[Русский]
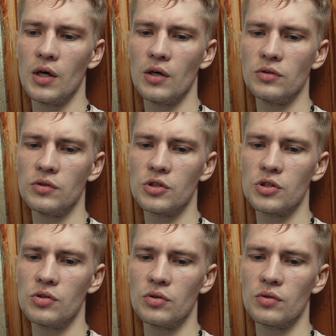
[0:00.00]
оно не
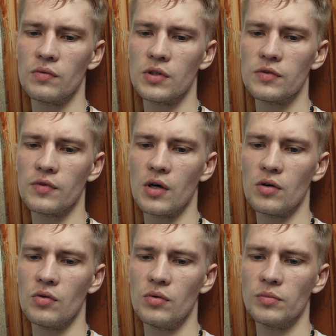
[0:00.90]
ждет вас в
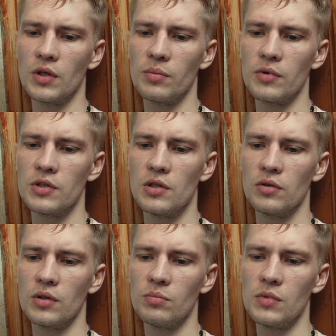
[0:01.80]
каком-то
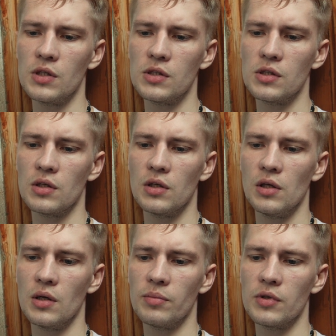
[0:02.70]
определенном месте
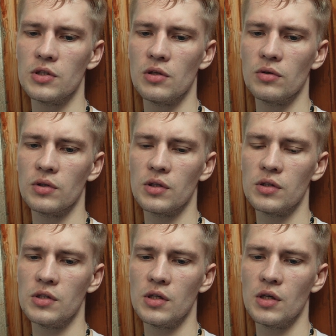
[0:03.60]
или
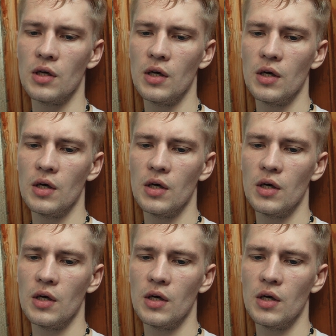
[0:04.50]
определенной идее,